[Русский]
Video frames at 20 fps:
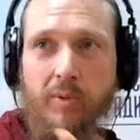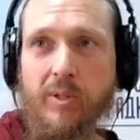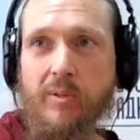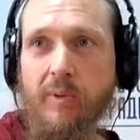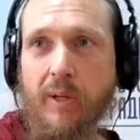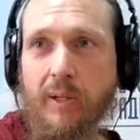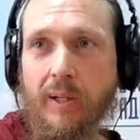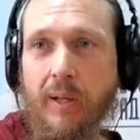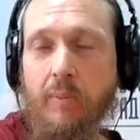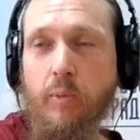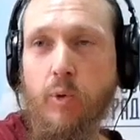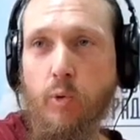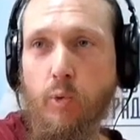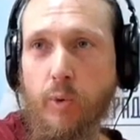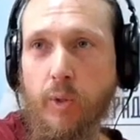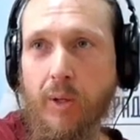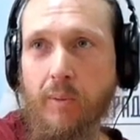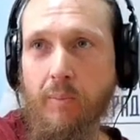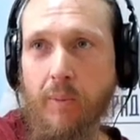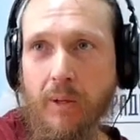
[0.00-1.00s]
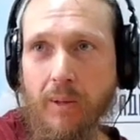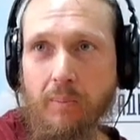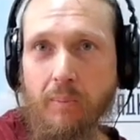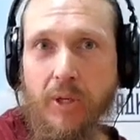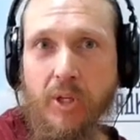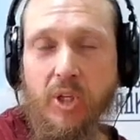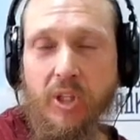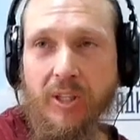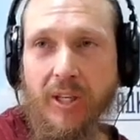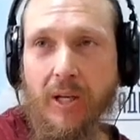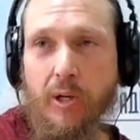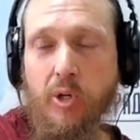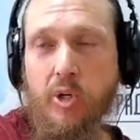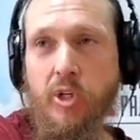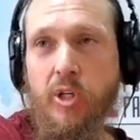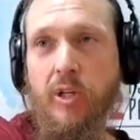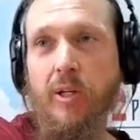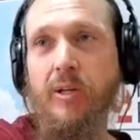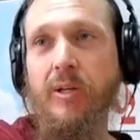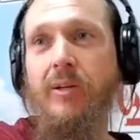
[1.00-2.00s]
светлым родом,
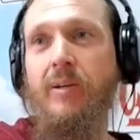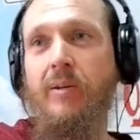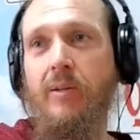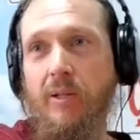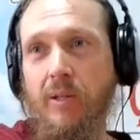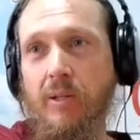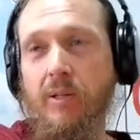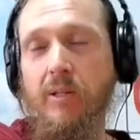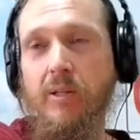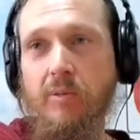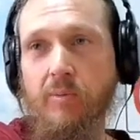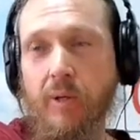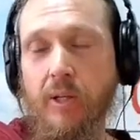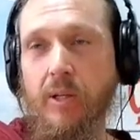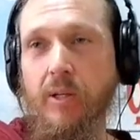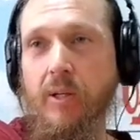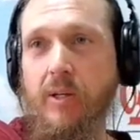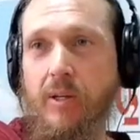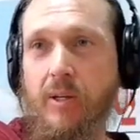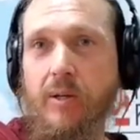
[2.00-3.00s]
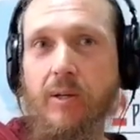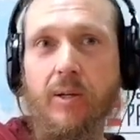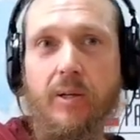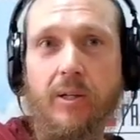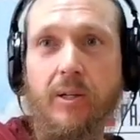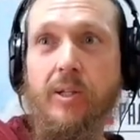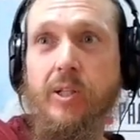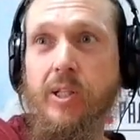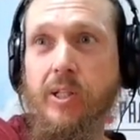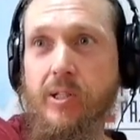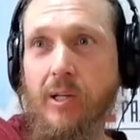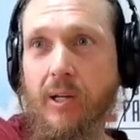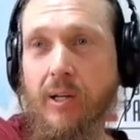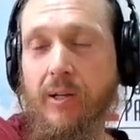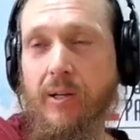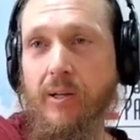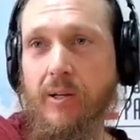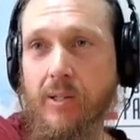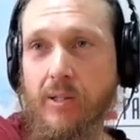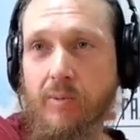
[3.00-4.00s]
почитающие э, своих э,
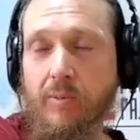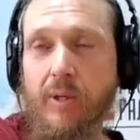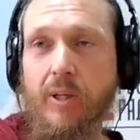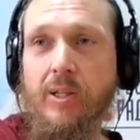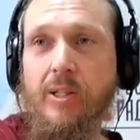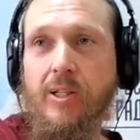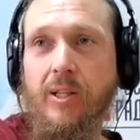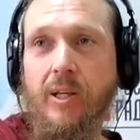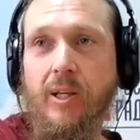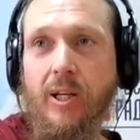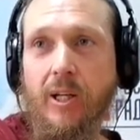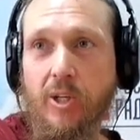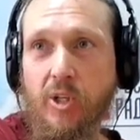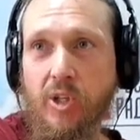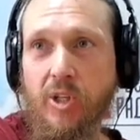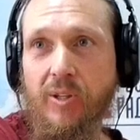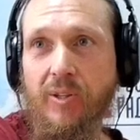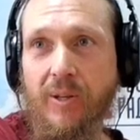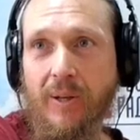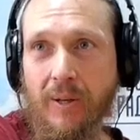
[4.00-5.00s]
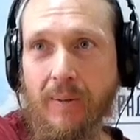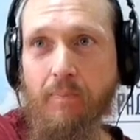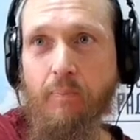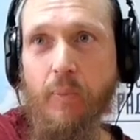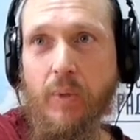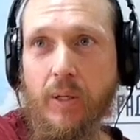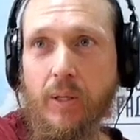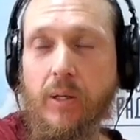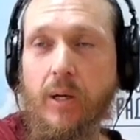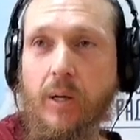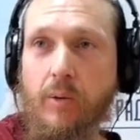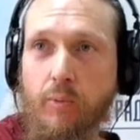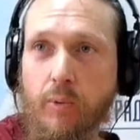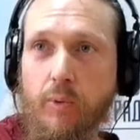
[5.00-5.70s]
родителей, своих старейшин, да, как угу.